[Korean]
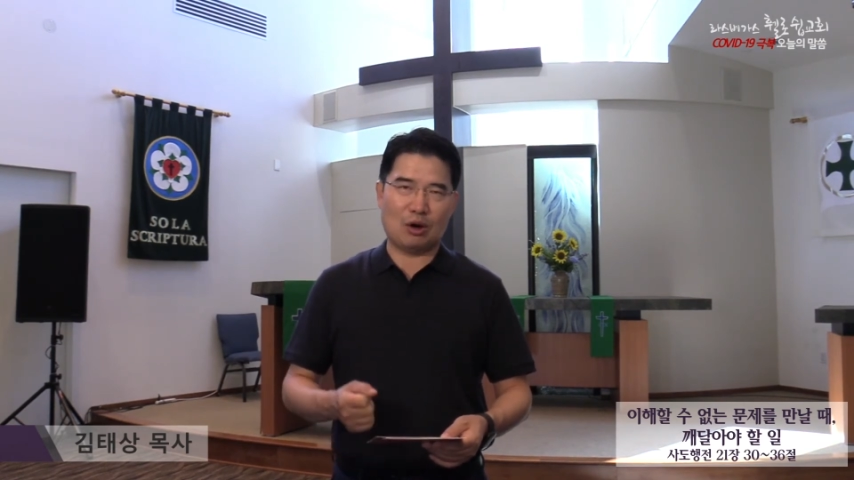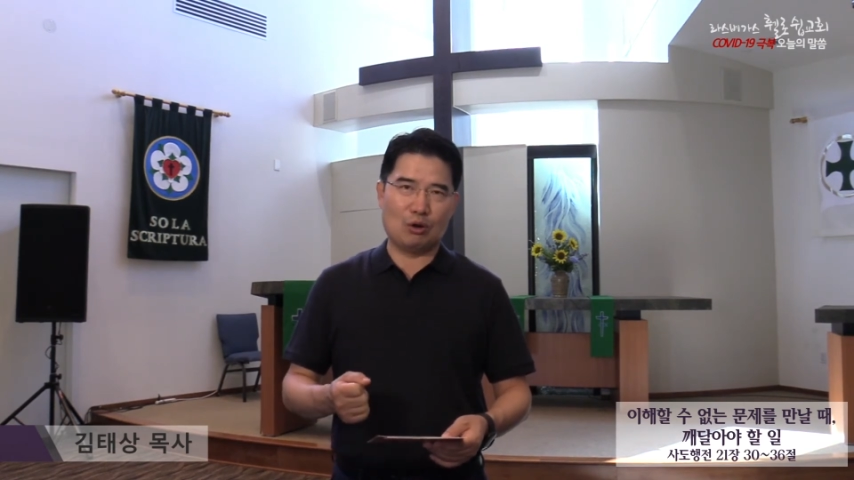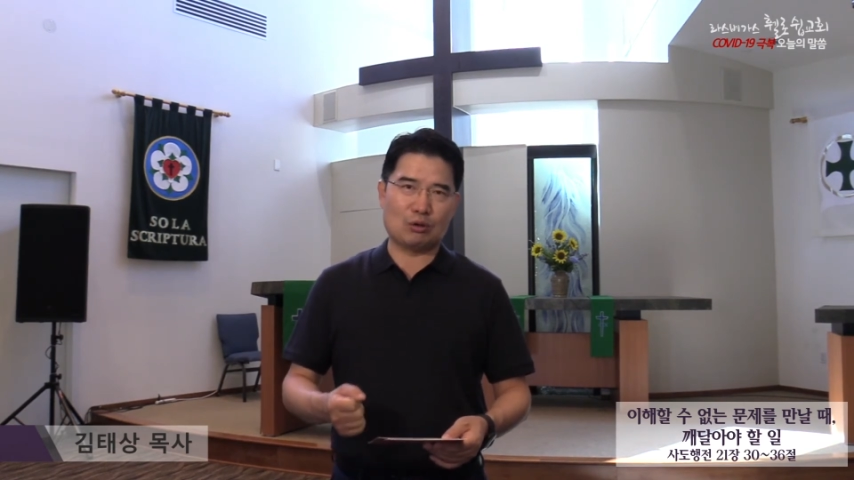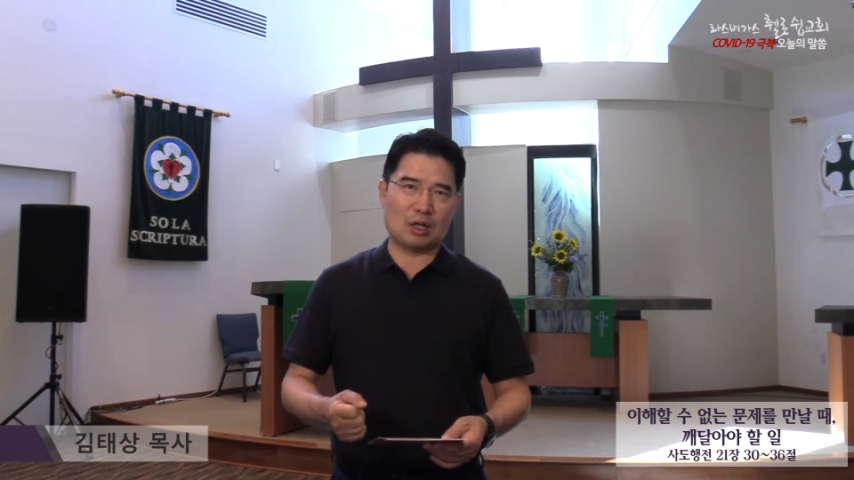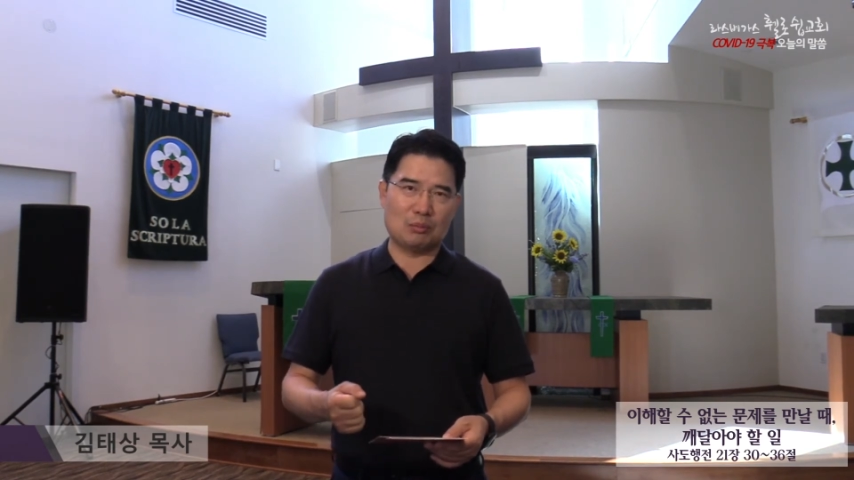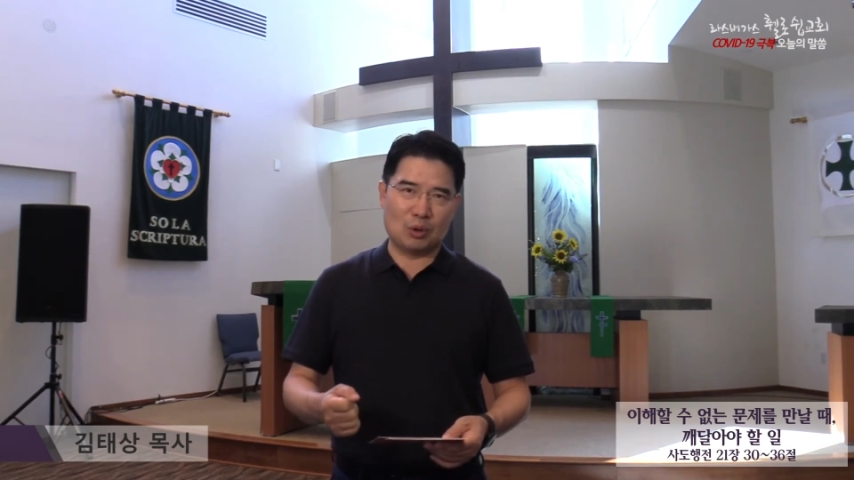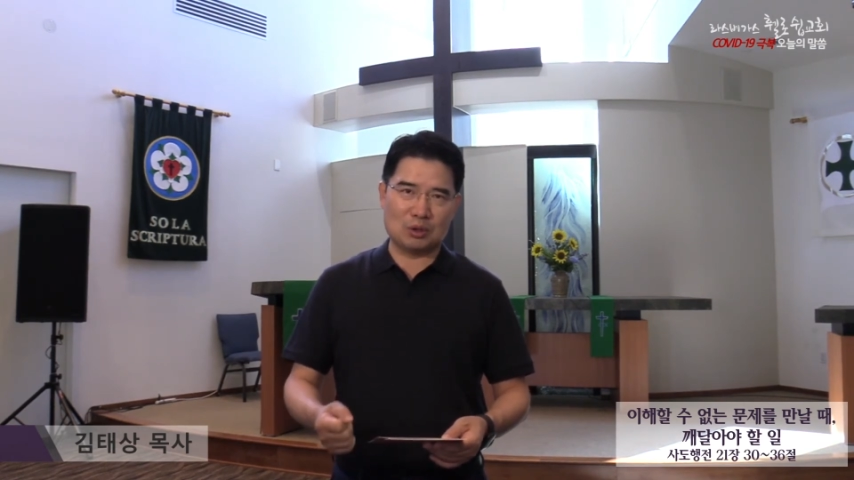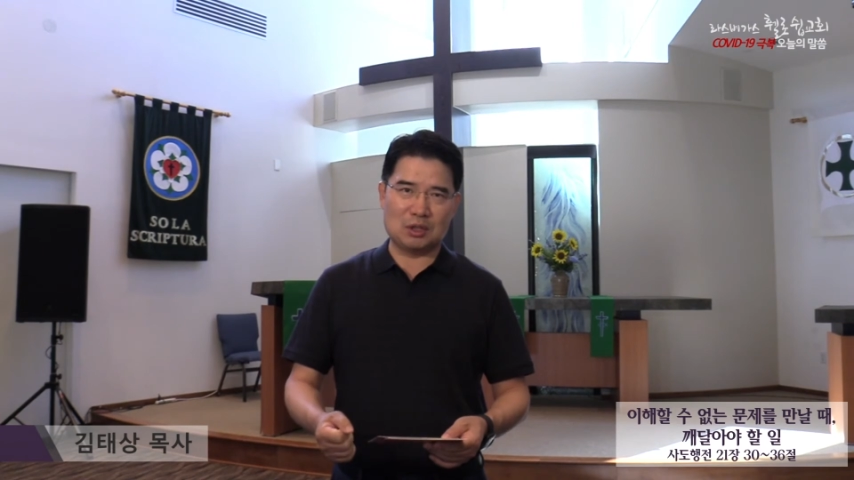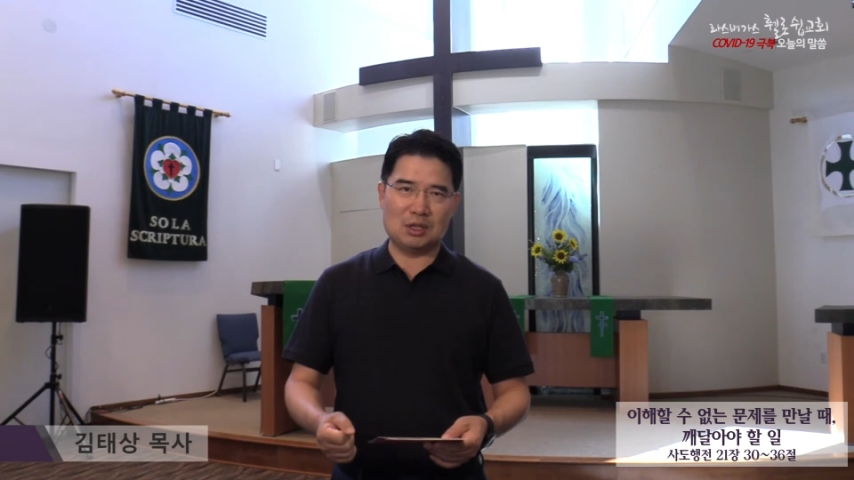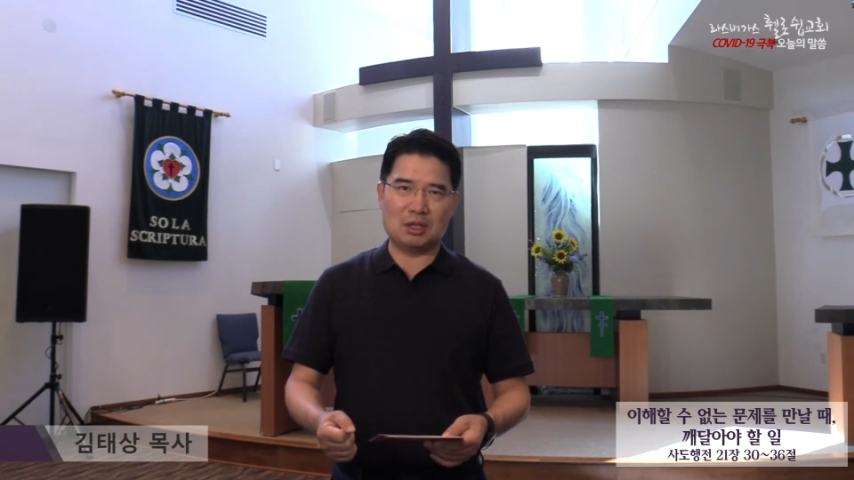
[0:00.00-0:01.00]
억울한
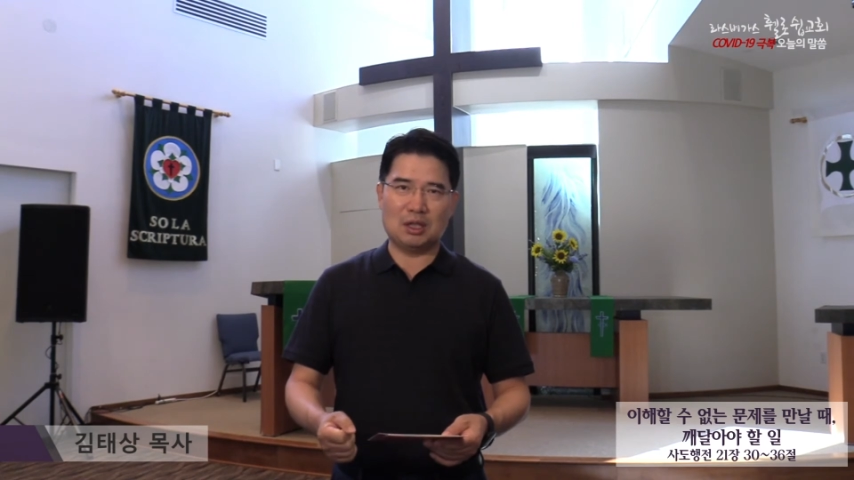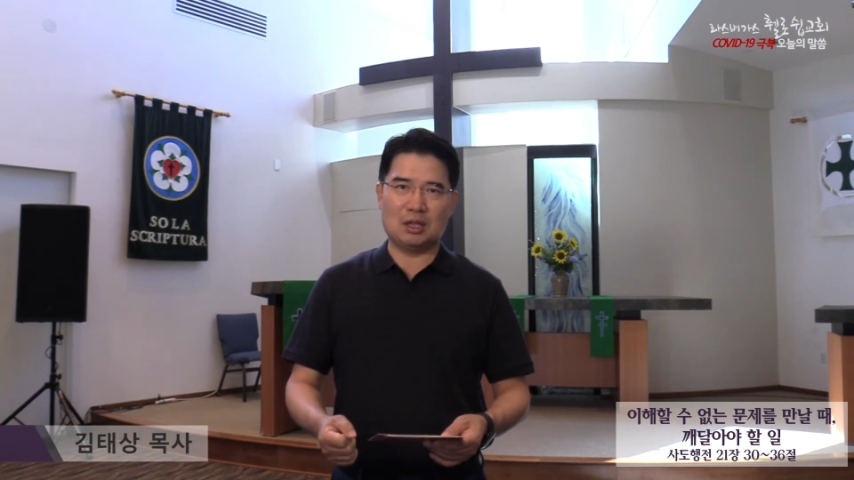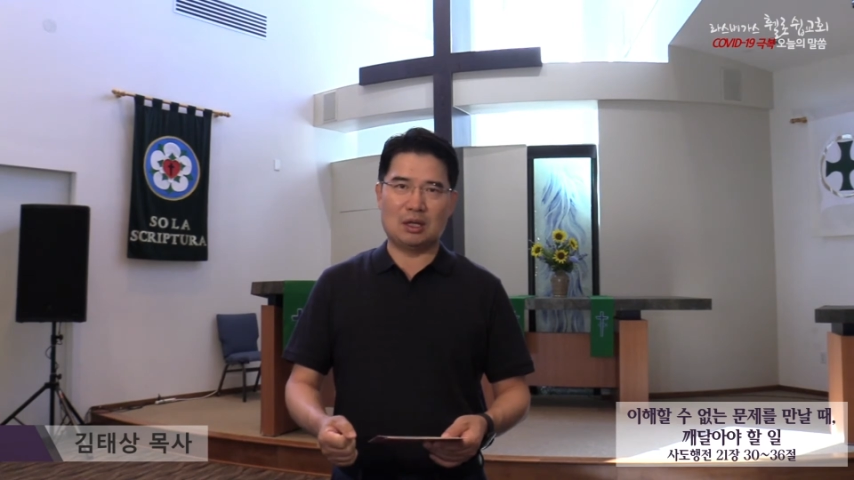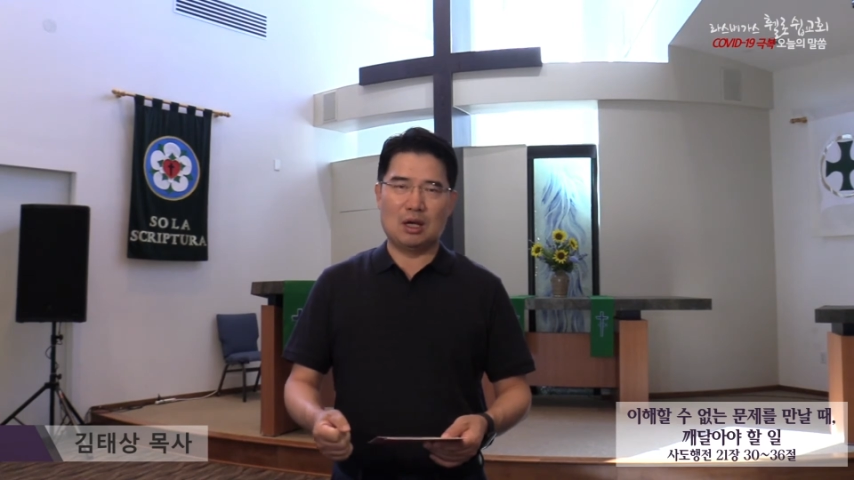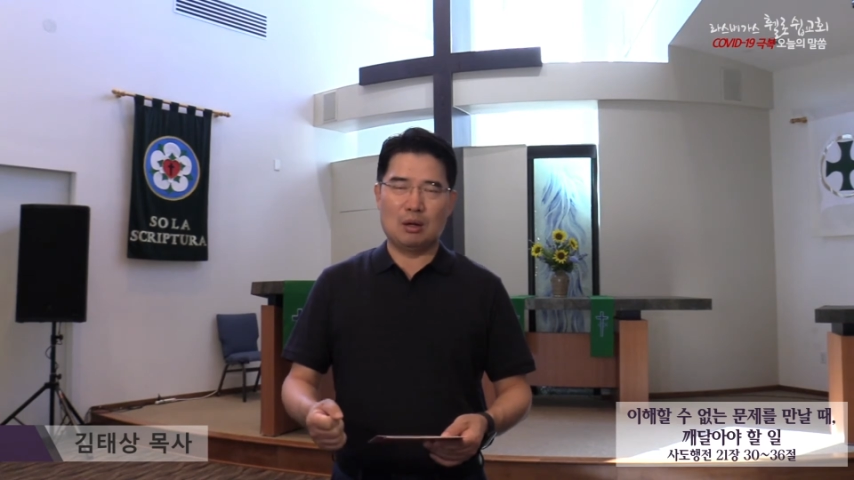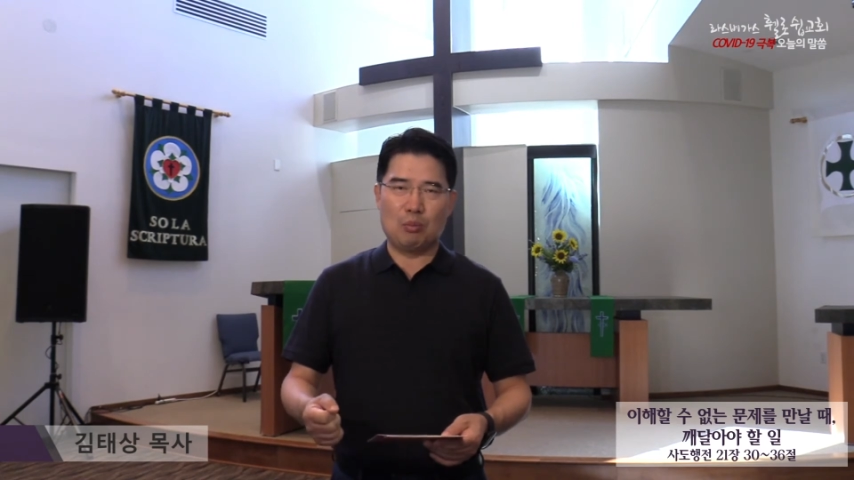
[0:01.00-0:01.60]
모든 일들이